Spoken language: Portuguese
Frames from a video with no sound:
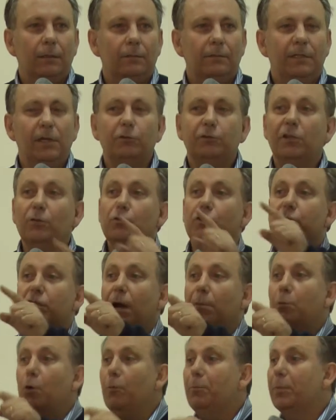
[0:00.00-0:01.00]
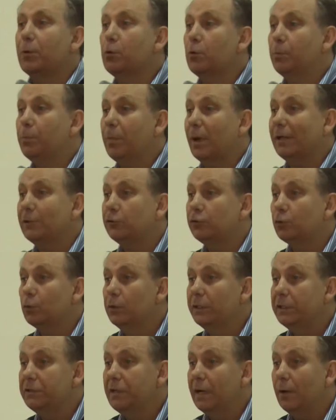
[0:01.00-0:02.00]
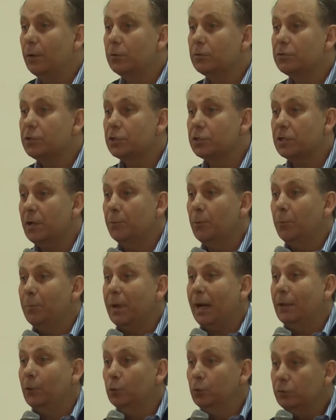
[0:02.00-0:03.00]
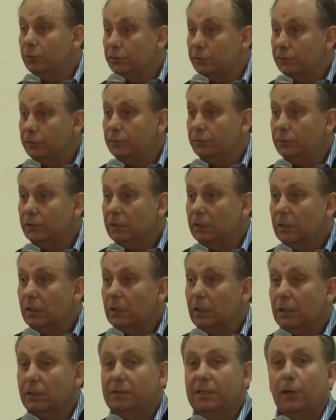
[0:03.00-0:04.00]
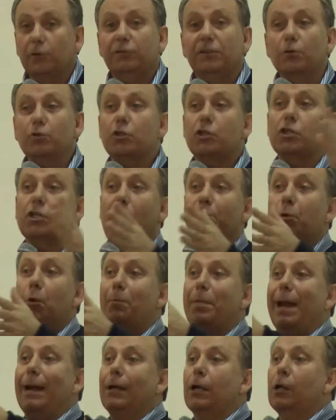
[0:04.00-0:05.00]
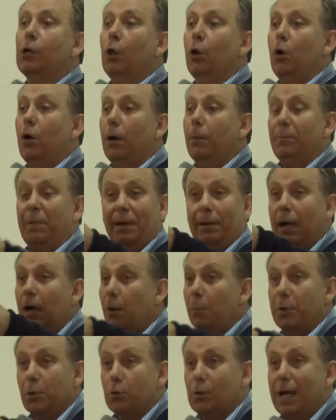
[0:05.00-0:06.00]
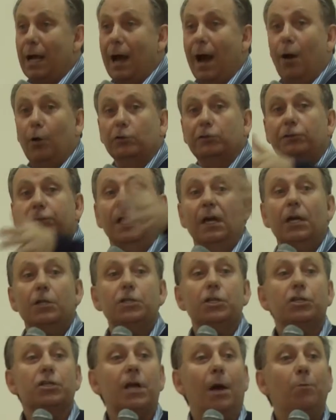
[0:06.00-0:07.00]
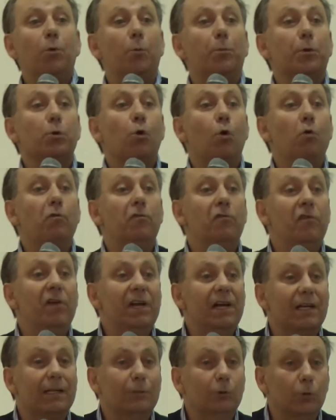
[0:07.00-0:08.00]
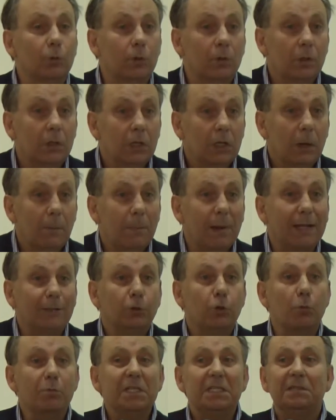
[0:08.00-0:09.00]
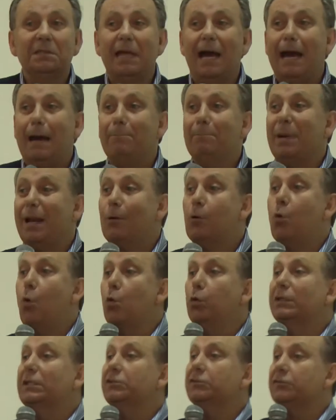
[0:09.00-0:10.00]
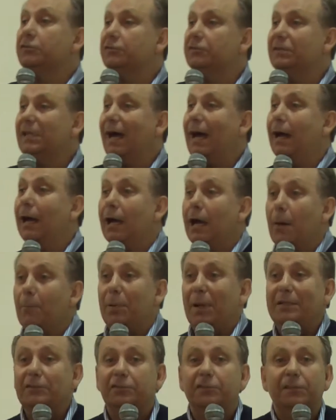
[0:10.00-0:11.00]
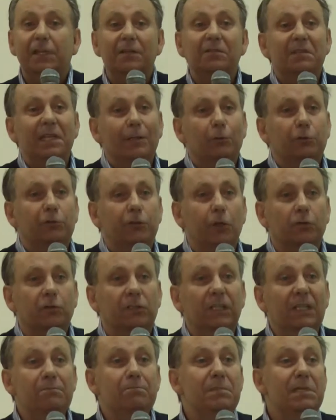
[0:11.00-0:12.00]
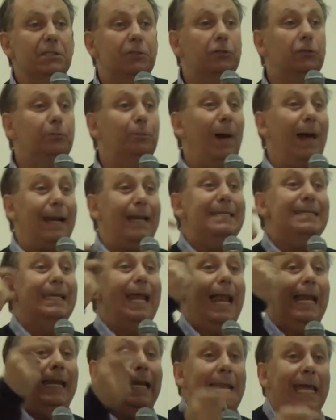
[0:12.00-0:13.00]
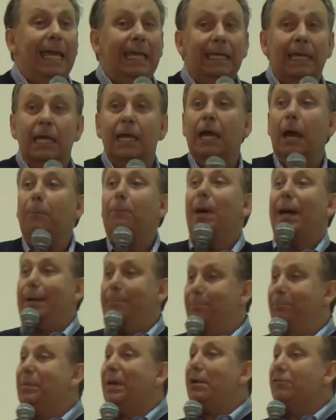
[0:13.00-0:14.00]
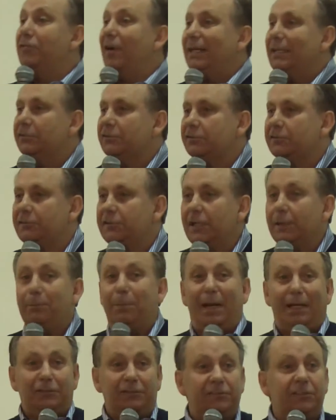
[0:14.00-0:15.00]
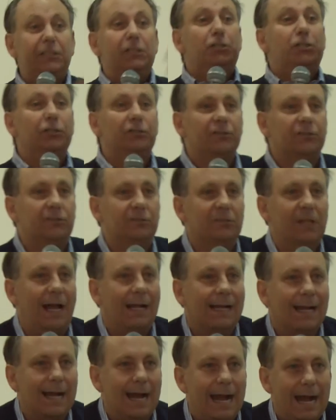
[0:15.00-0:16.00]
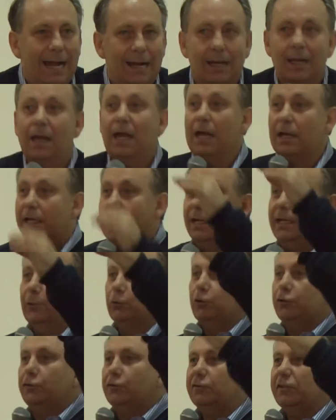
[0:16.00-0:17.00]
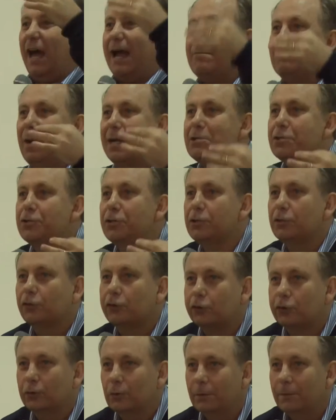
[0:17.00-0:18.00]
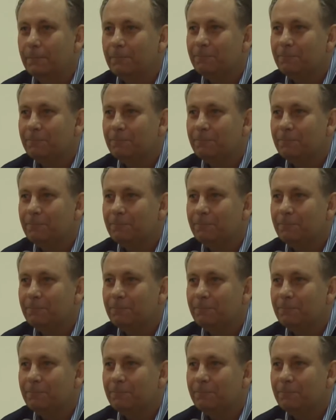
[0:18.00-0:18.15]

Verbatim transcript: Deus não te chamou para a escuridão, te chamou para a luz. Deus não te chamou para o caos, te chamou para o governo, para dominar, para conquistar, para estender os seus limites, para ir além, para prevalecer, para se destacar. Querido, saiba disso.